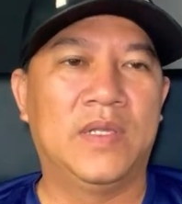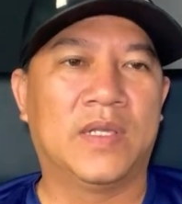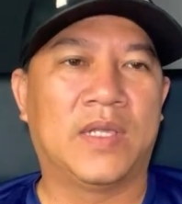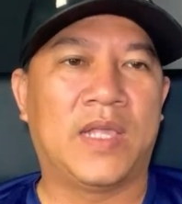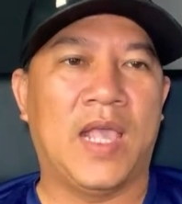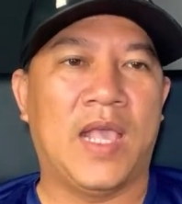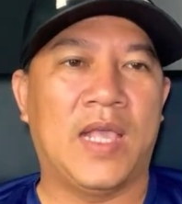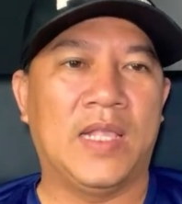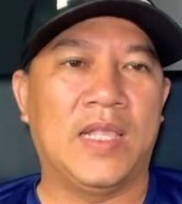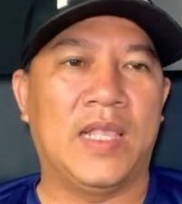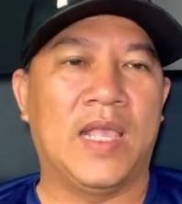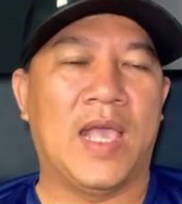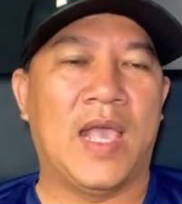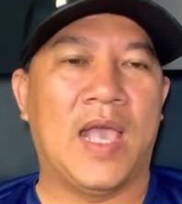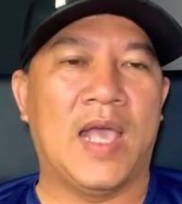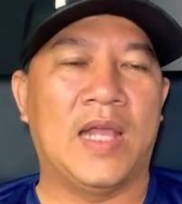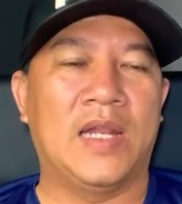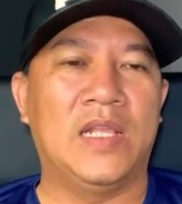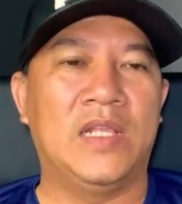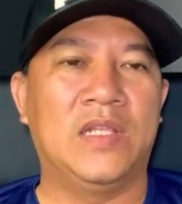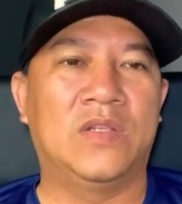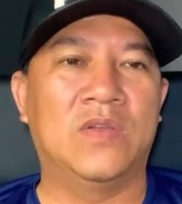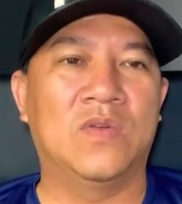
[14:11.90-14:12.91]
khán
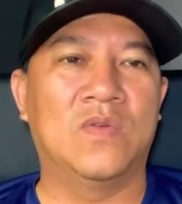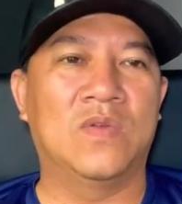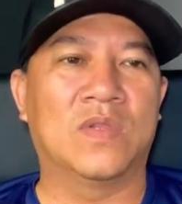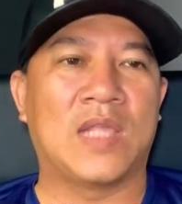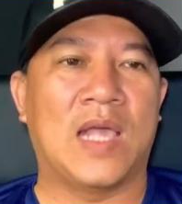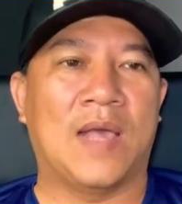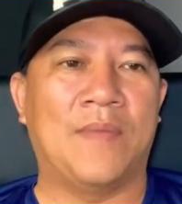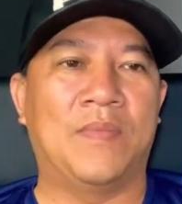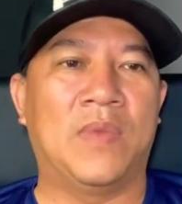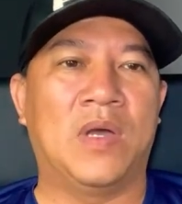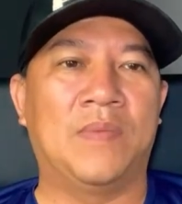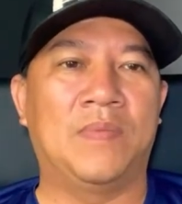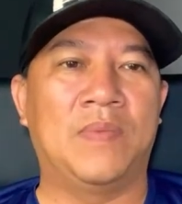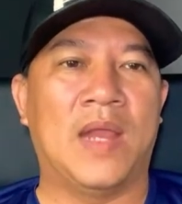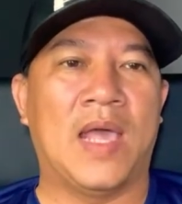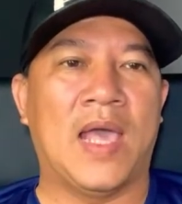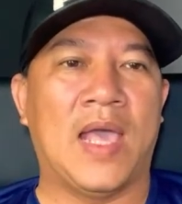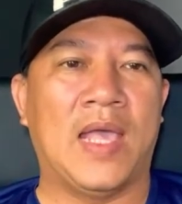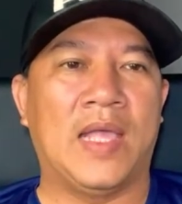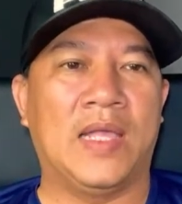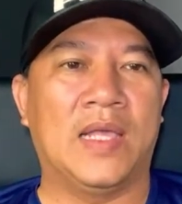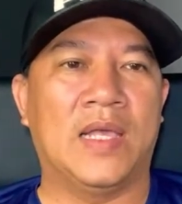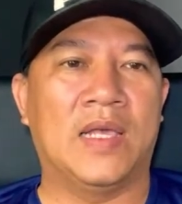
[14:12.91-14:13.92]
giả đi xuống thăm
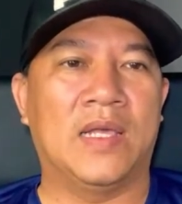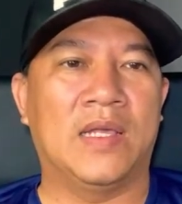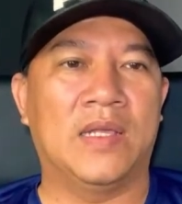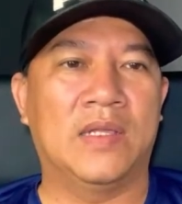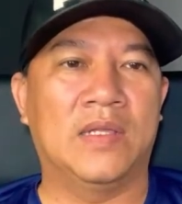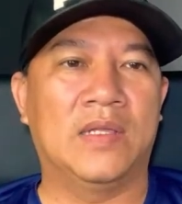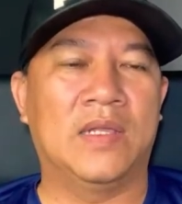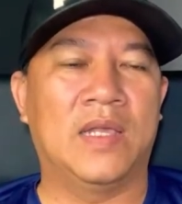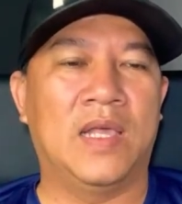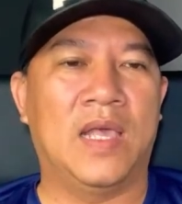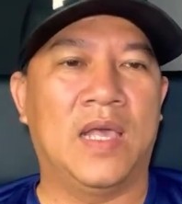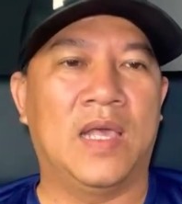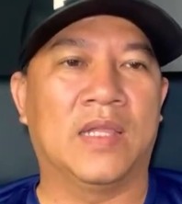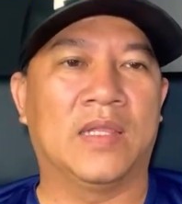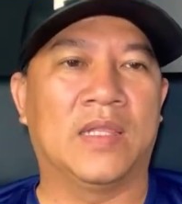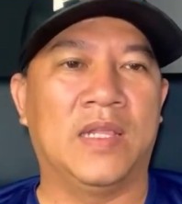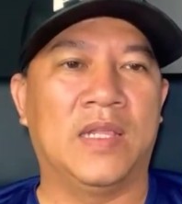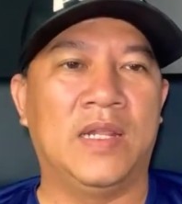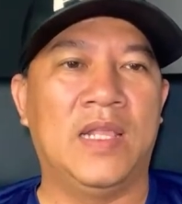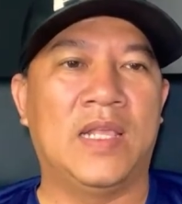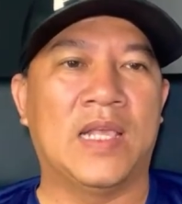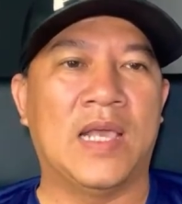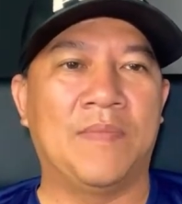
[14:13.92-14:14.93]
offline á ha
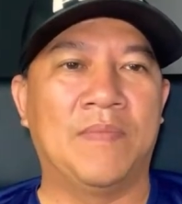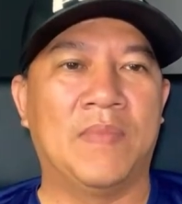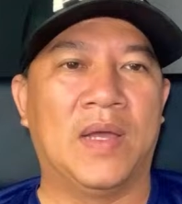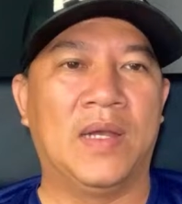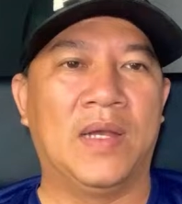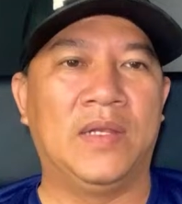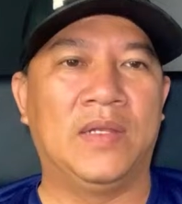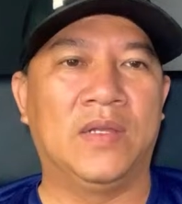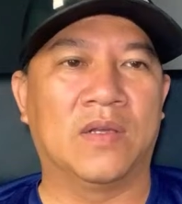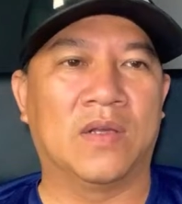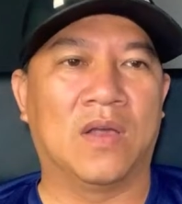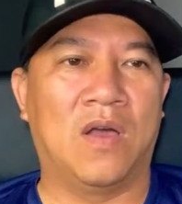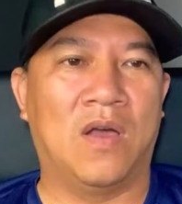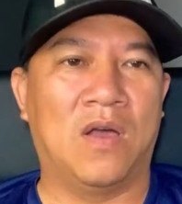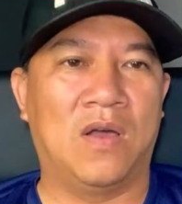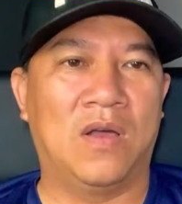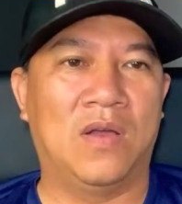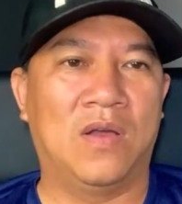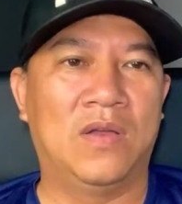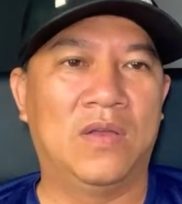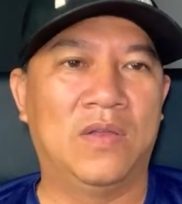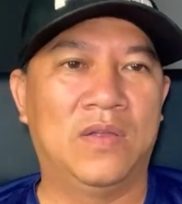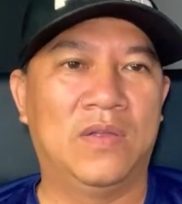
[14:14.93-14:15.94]
thì đi khám bệnh cho con